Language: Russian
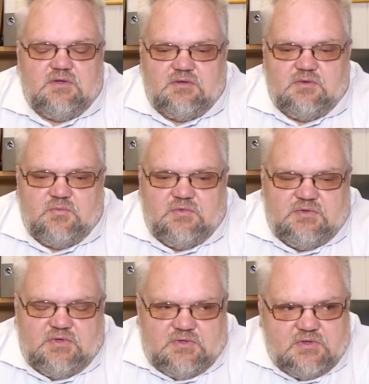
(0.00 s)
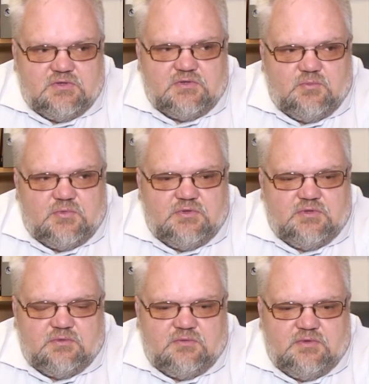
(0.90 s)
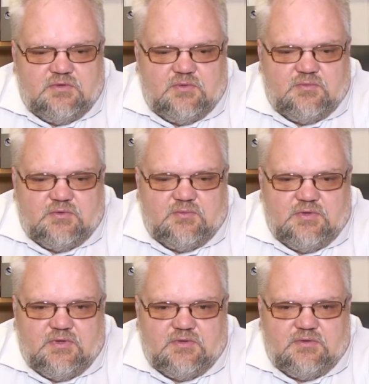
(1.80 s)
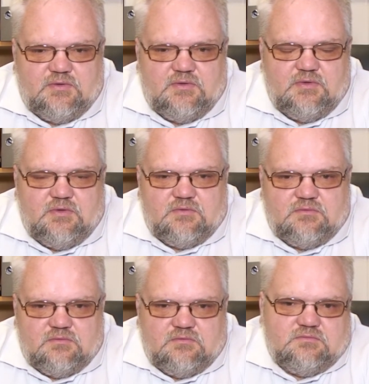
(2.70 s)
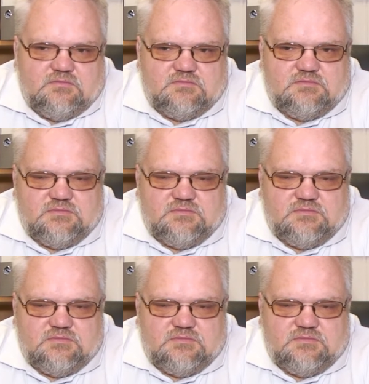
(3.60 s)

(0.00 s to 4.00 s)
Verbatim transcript: э, мы технически подготовленное предприятие, ну,